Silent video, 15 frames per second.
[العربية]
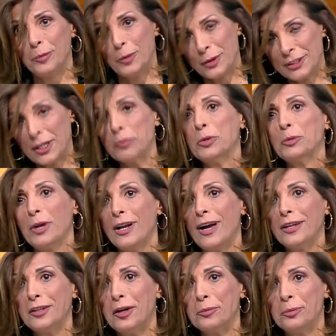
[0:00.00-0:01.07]
بيسبب
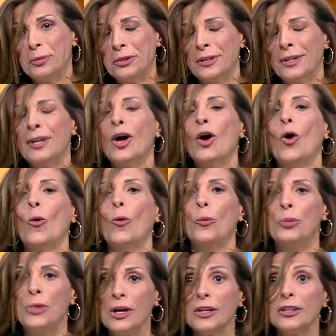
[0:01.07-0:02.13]
الغضب
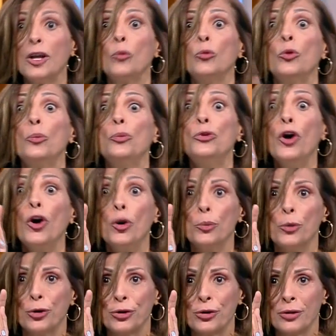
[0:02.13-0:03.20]
وبيغضب
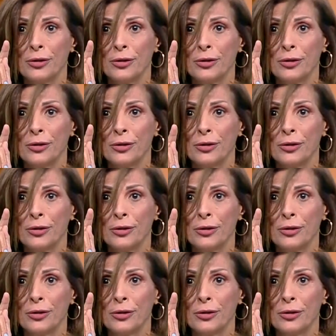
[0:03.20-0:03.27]
وبيأمر